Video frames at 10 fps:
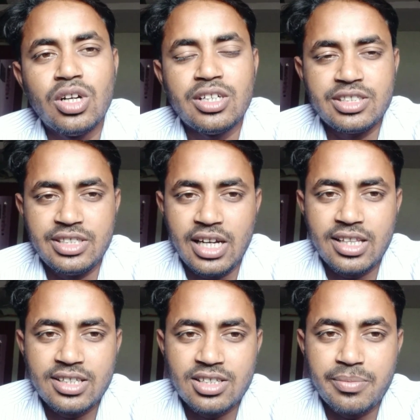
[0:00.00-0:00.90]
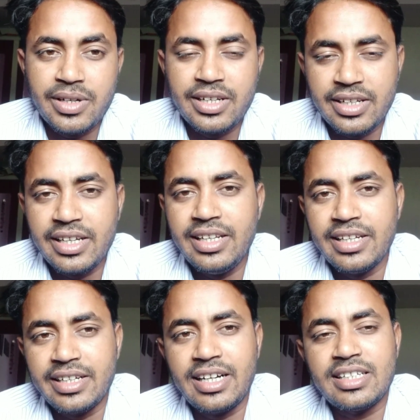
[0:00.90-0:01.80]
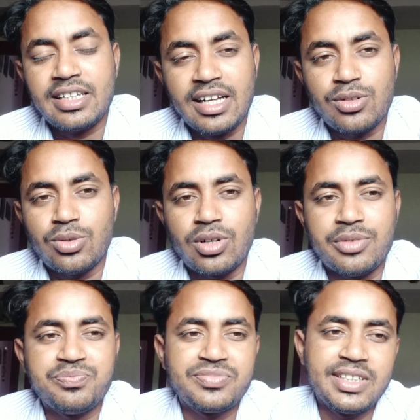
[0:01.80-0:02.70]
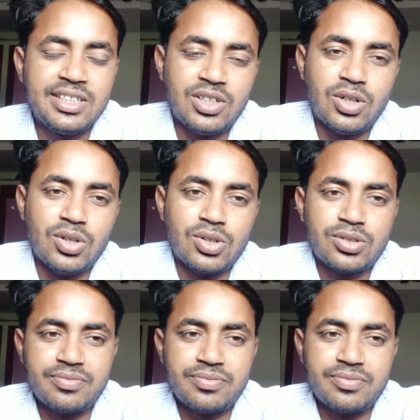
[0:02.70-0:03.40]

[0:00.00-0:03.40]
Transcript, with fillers: ज्यादा समय नहीं लगेगा आसान होगा और